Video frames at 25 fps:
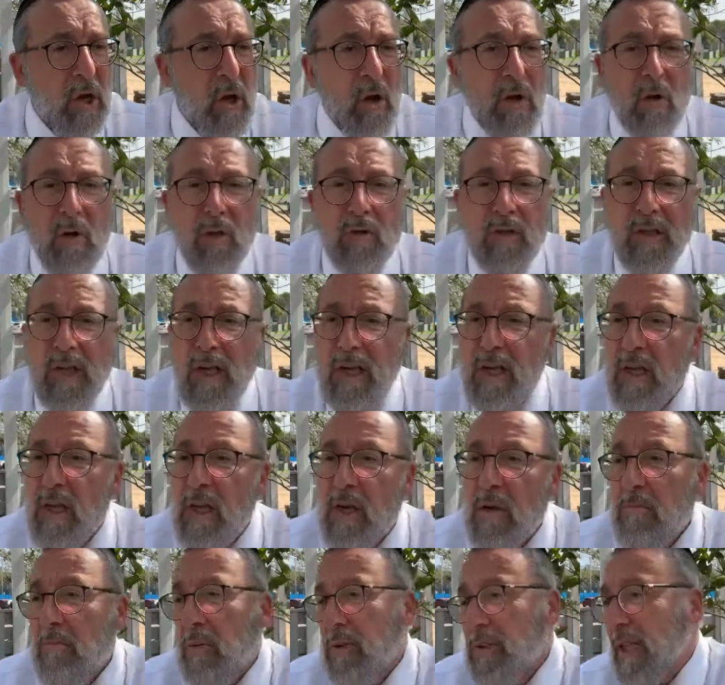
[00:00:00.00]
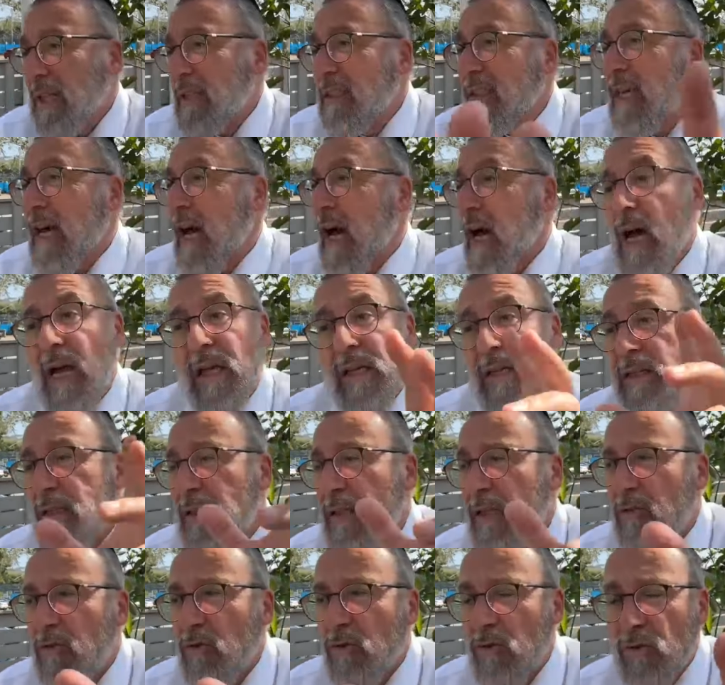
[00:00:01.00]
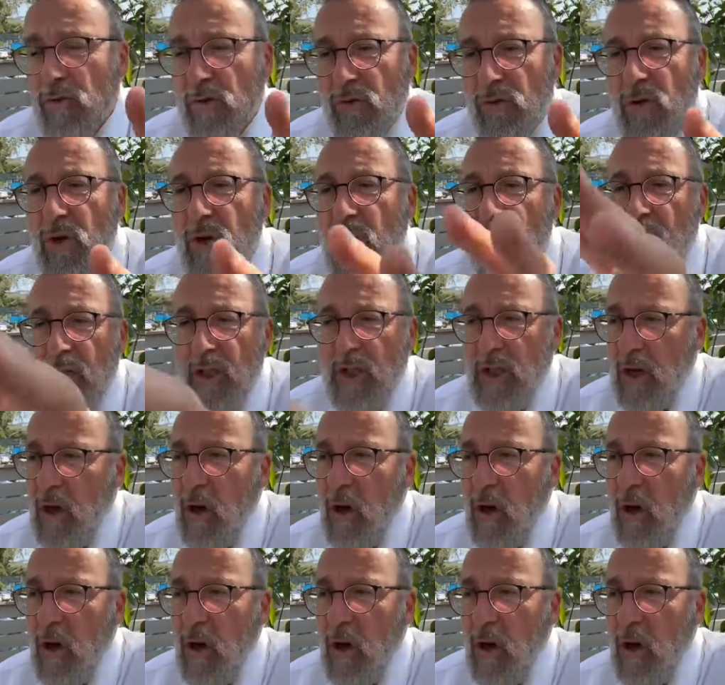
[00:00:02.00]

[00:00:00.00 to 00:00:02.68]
J'ai rencontré, peut-être qu'il y a un signe dessus,